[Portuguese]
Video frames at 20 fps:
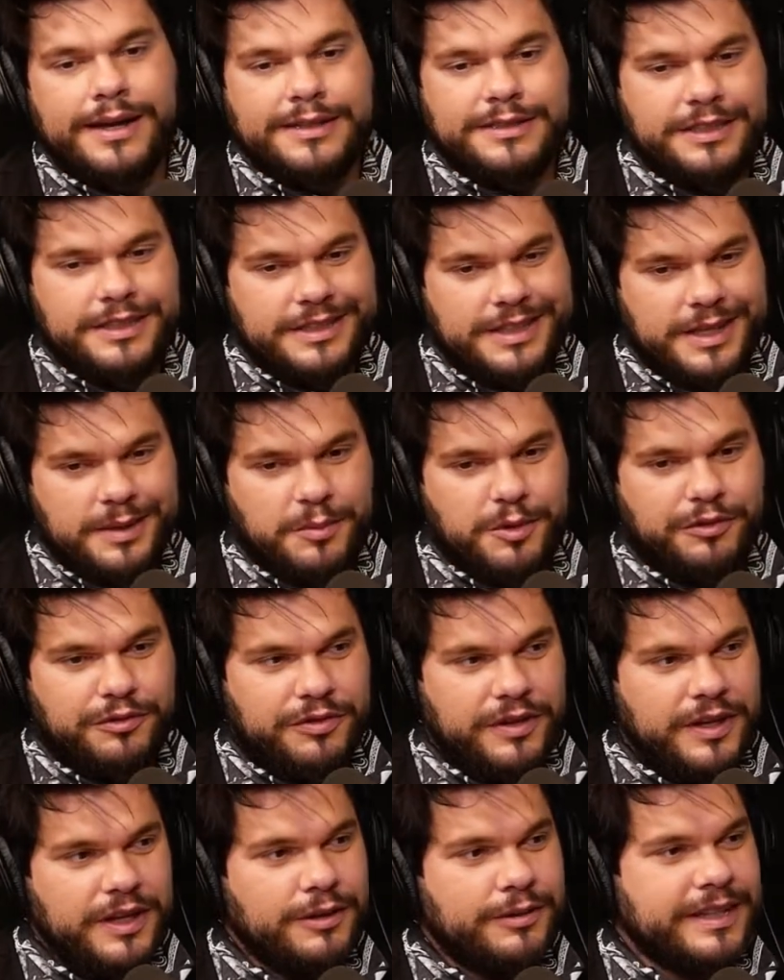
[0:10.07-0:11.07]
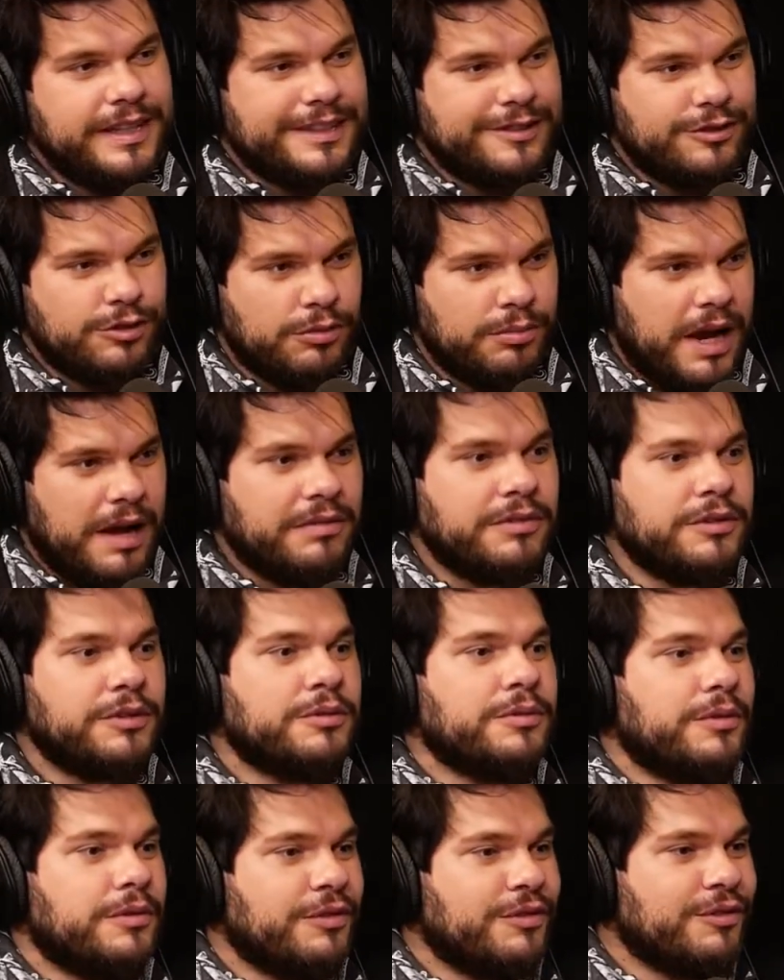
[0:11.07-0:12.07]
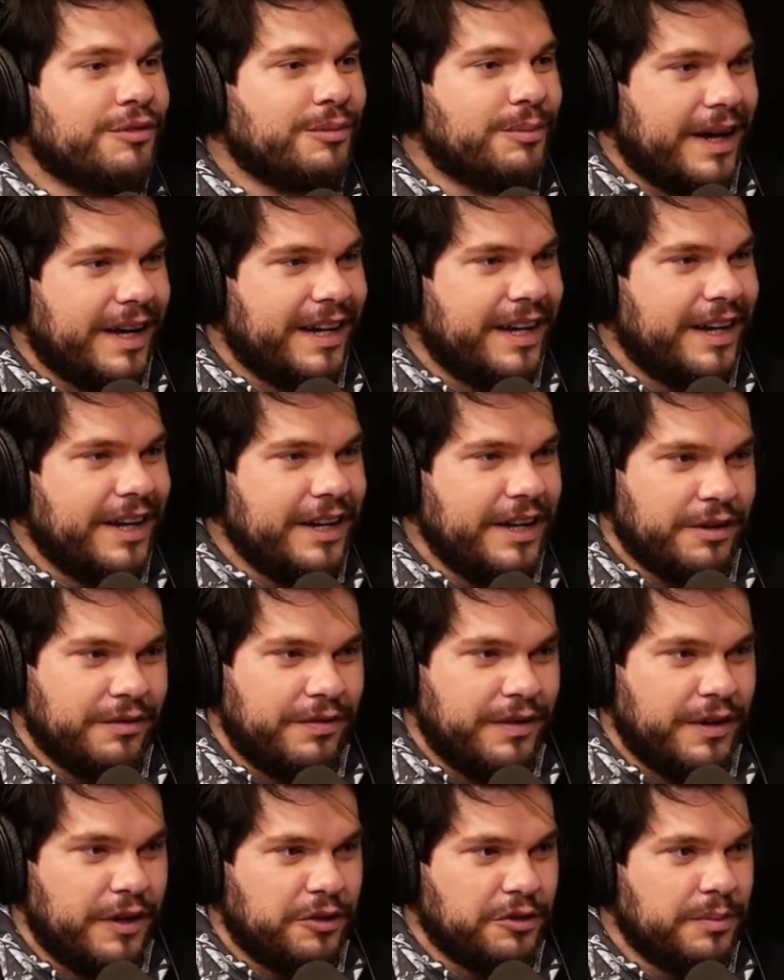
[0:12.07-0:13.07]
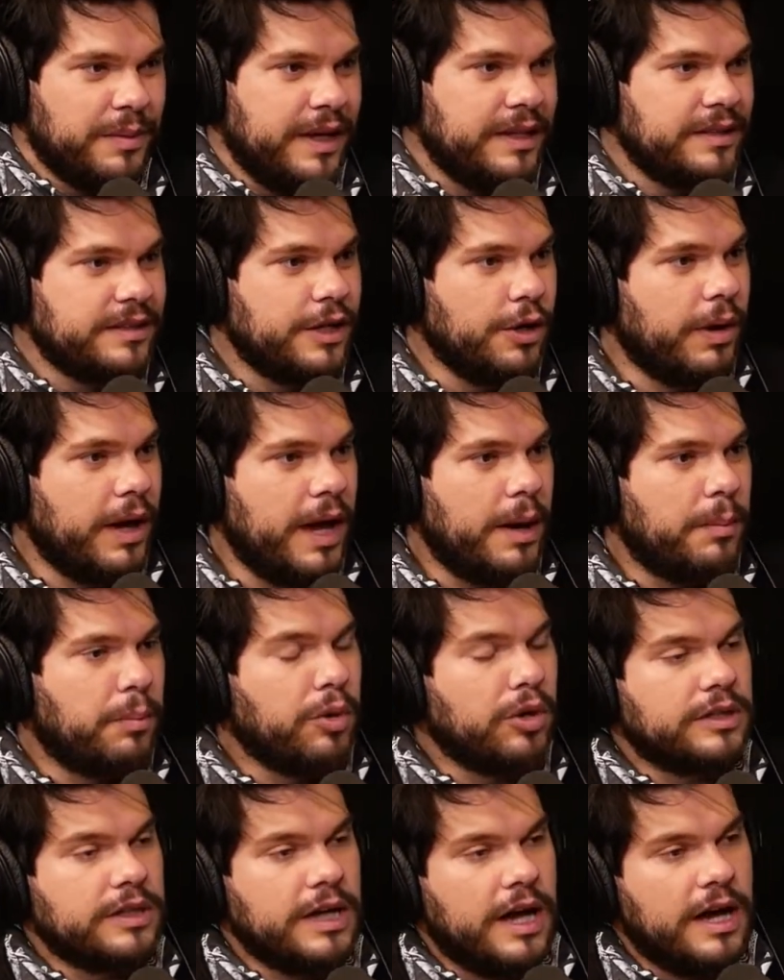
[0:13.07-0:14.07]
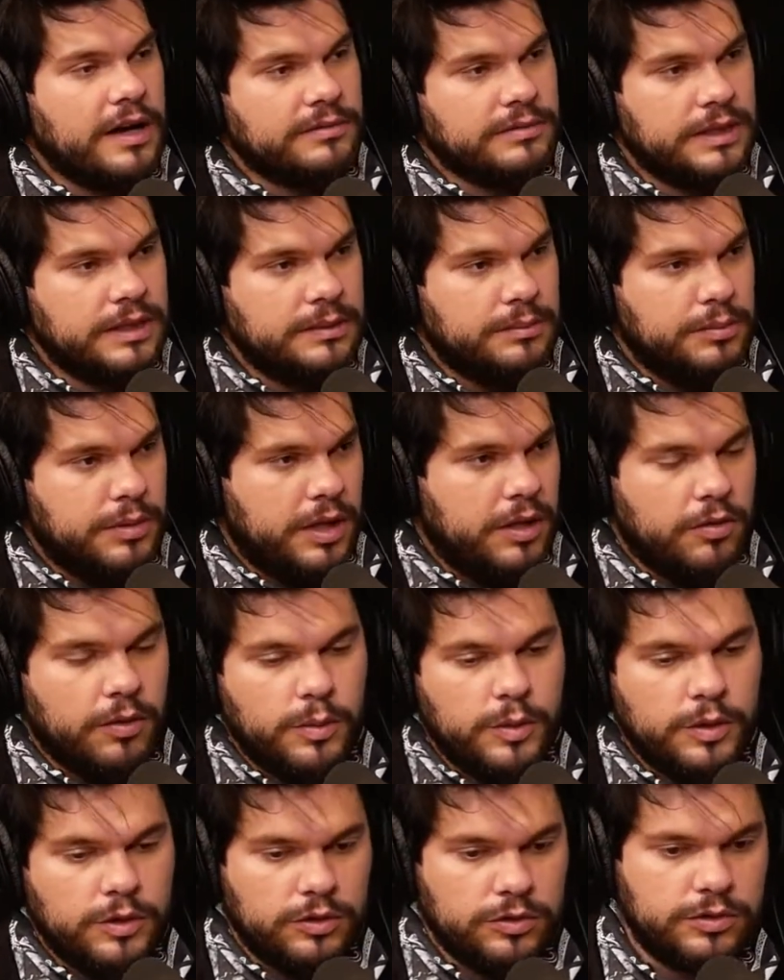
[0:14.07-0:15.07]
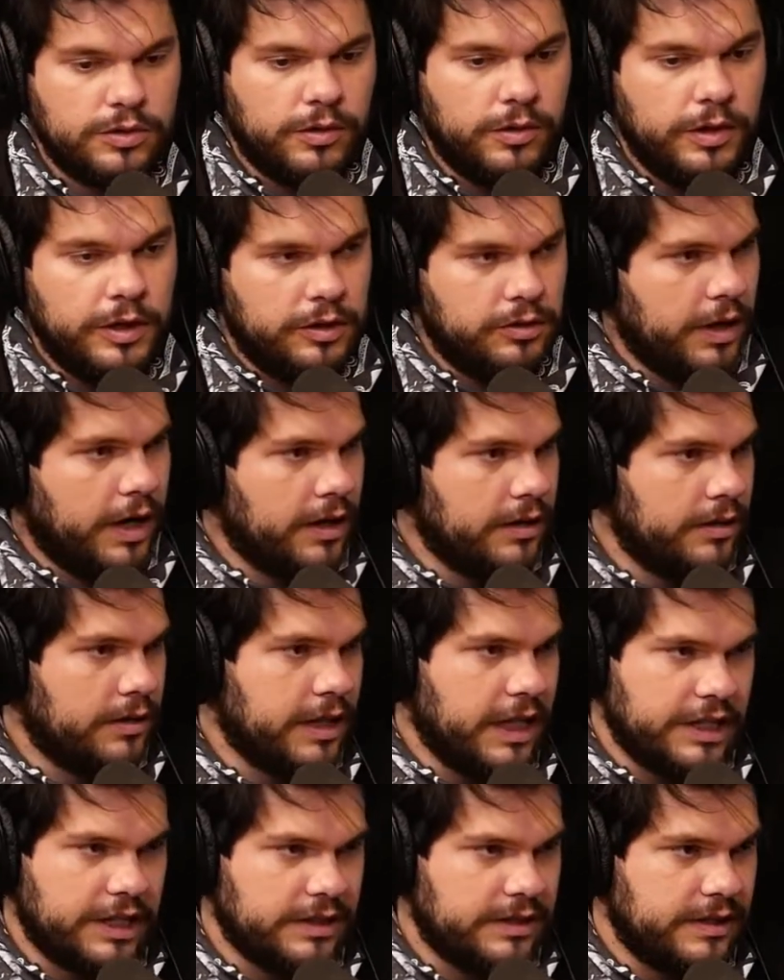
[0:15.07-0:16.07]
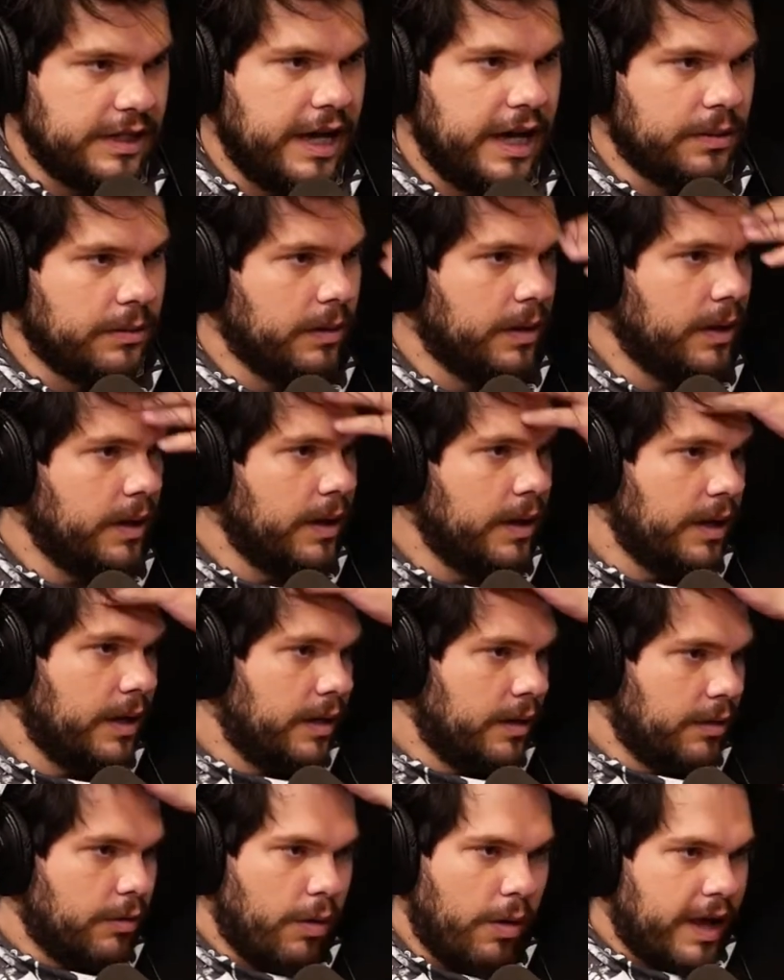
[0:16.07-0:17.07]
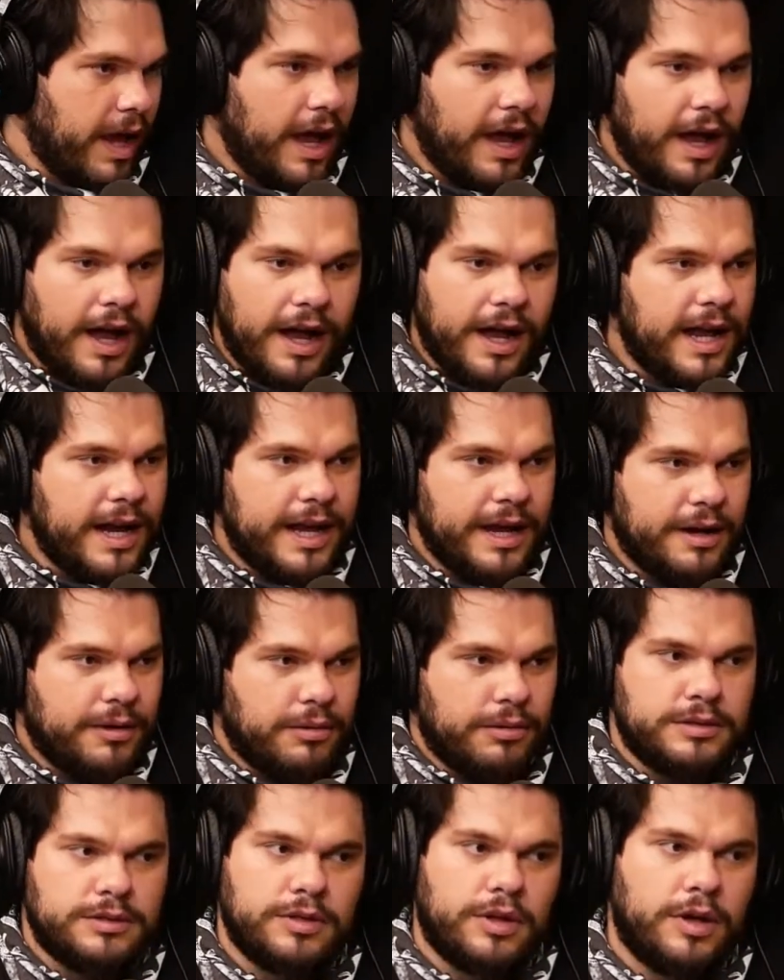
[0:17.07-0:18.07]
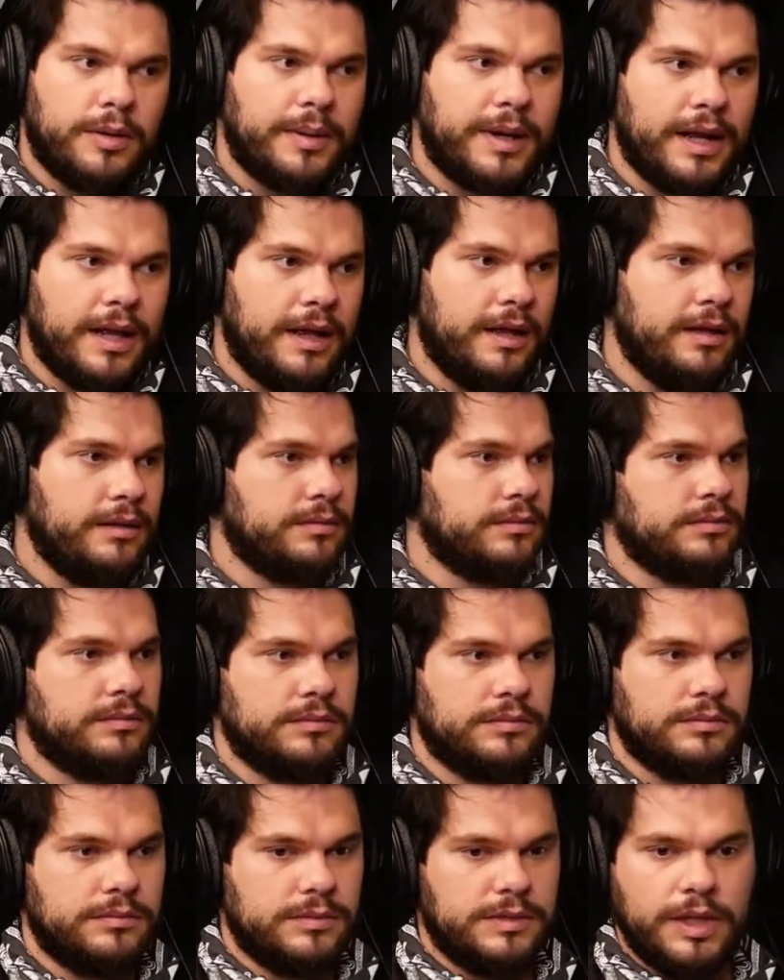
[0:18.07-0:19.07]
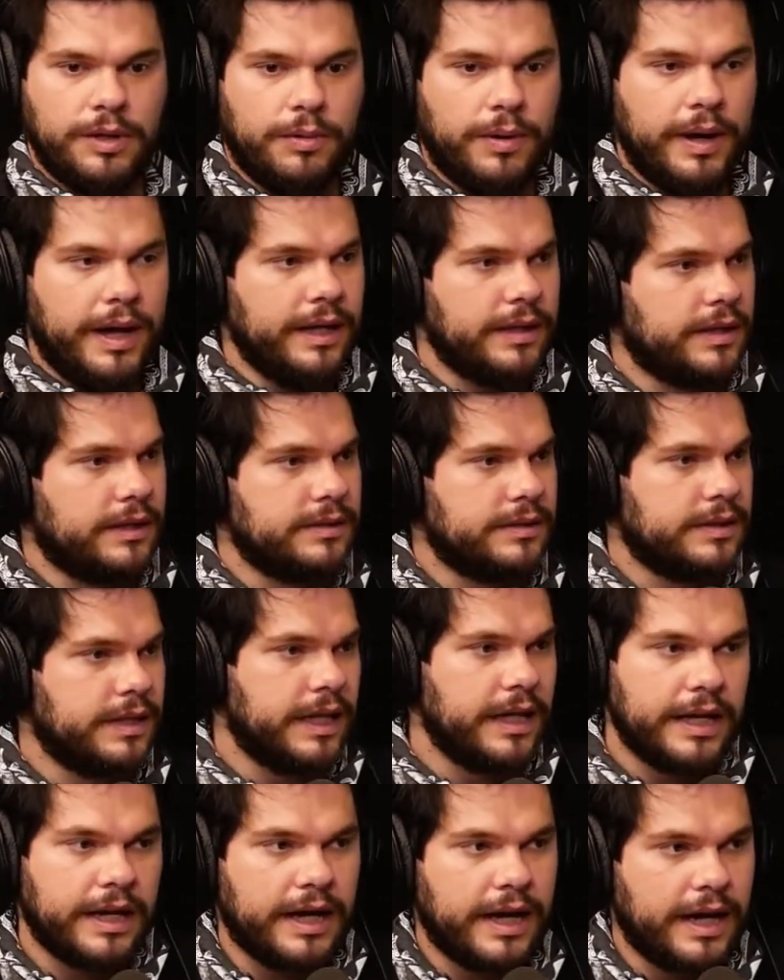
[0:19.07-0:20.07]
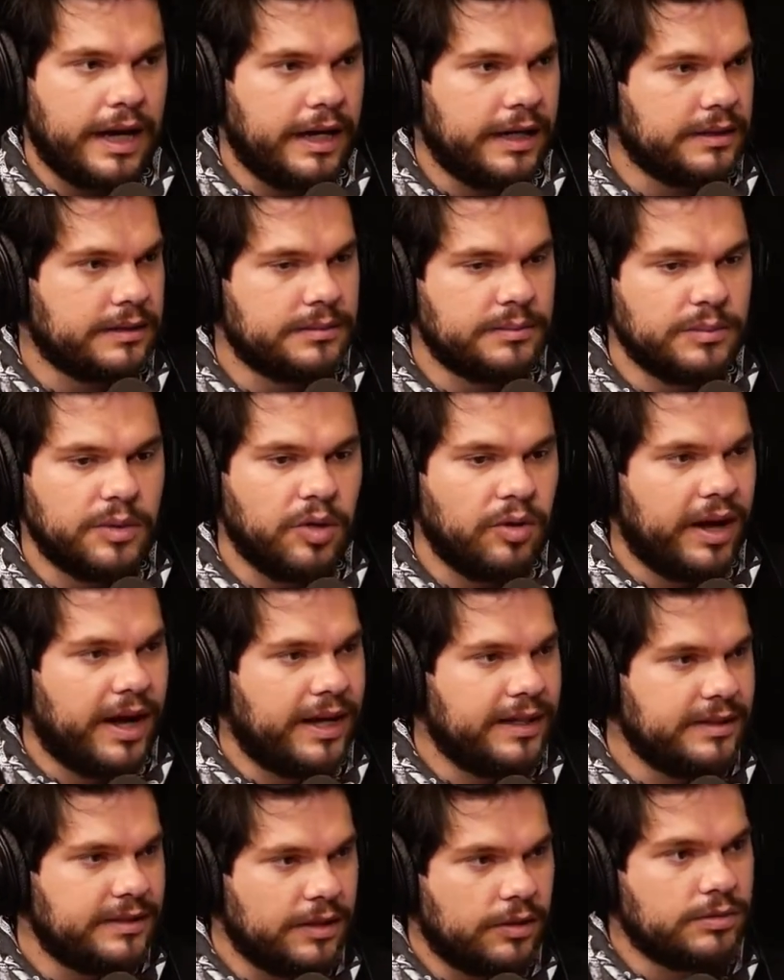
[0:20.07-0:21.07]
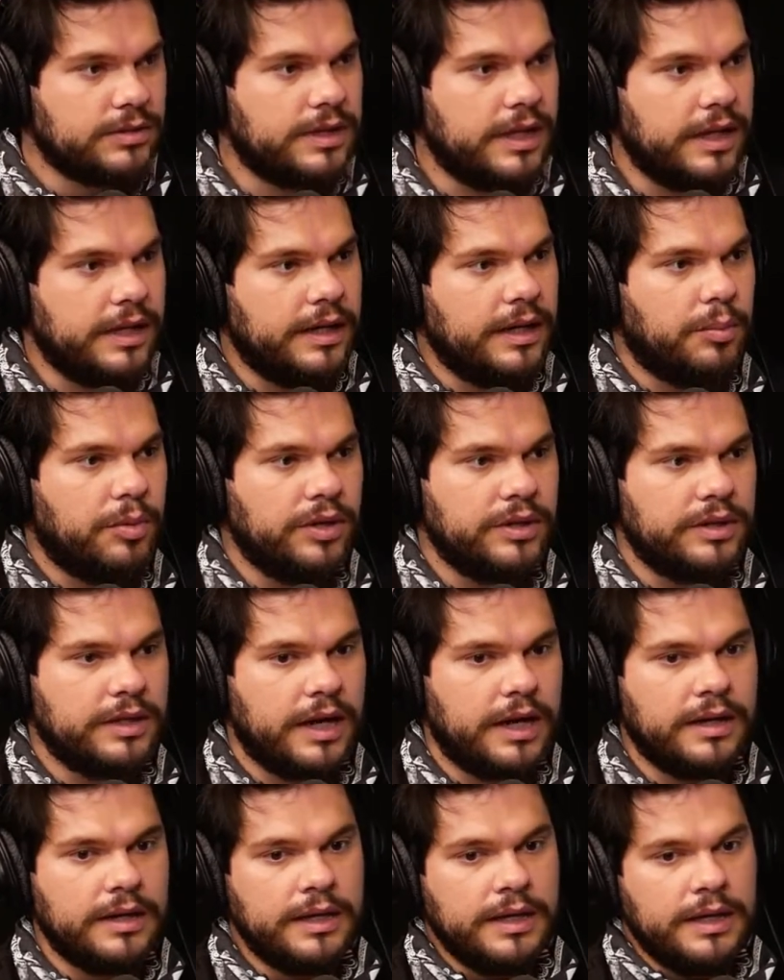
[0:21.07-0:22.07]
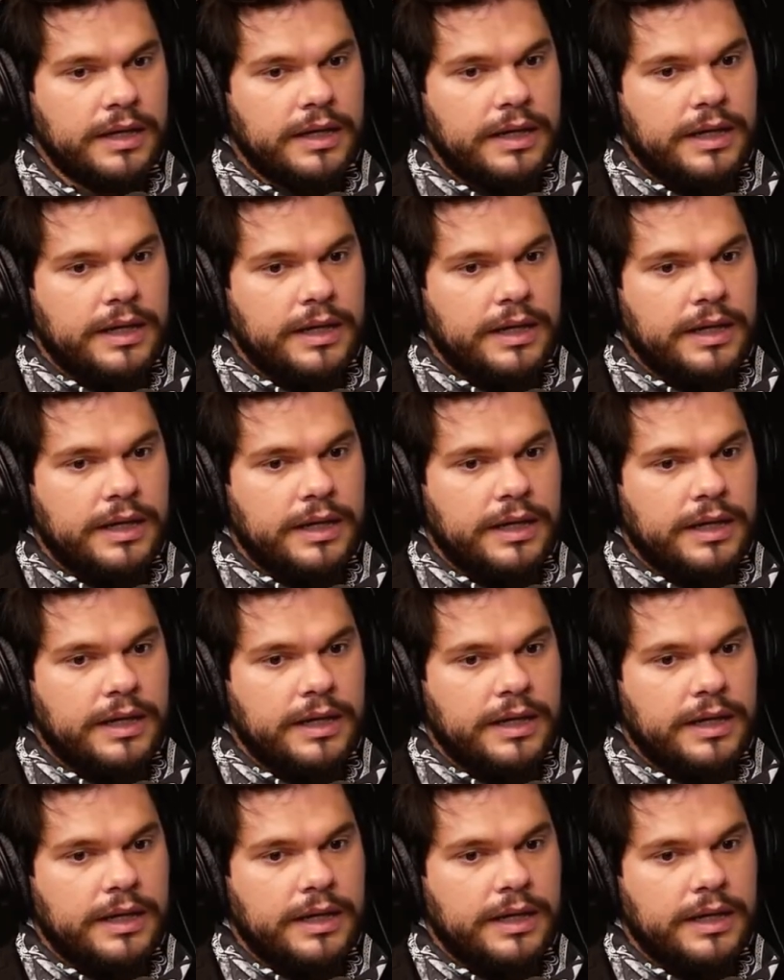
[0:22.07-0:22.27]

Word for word: Antes de ter meu filho, ainda sobrava um, uma graninha no final do mês que eu reaportava, né? Porque como eu uso corretora taxa zero, qualquer cacareco que sobra lá, 50, 100 reais, mil reais, você consegue aportar.